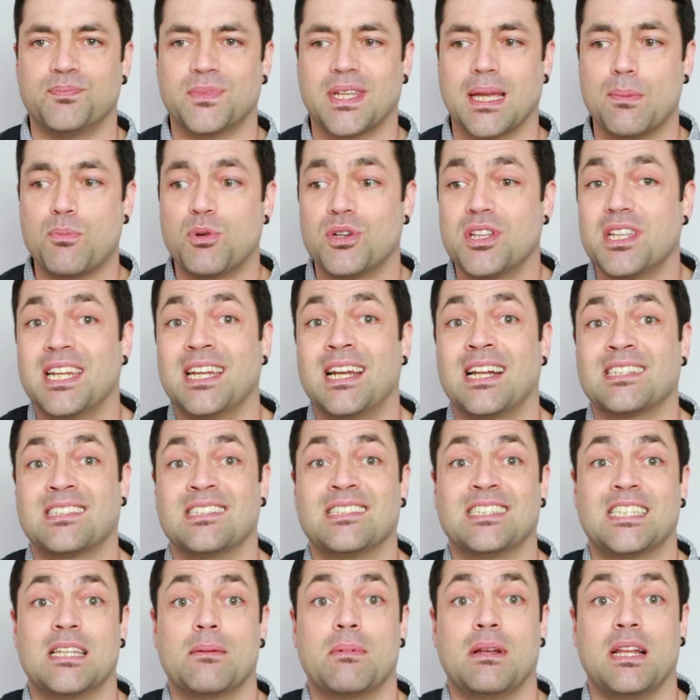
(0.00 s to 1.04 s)
que puede herir la
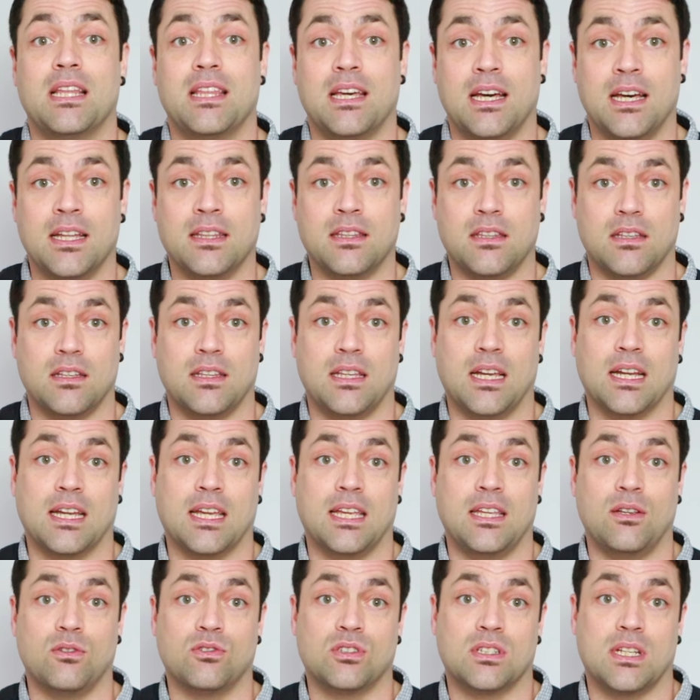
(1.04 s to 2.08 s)
sensibilidad de
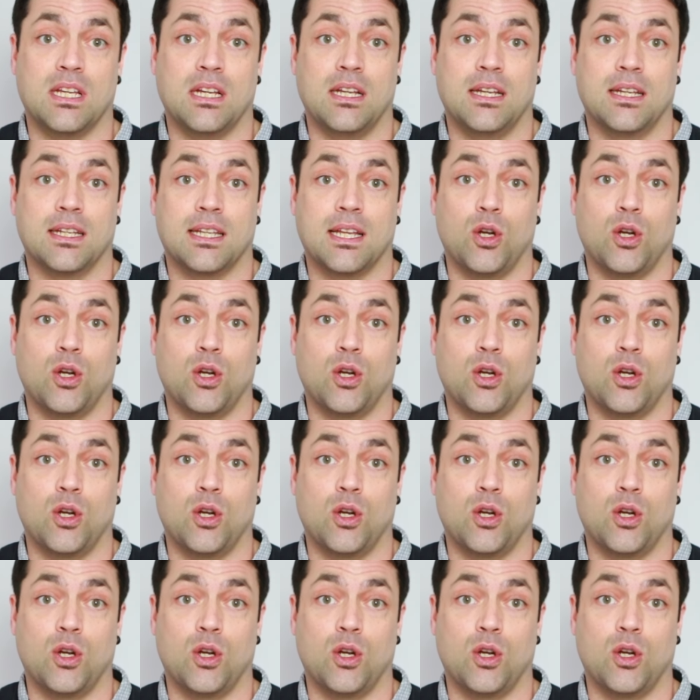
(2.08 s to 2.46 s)
aquellos que,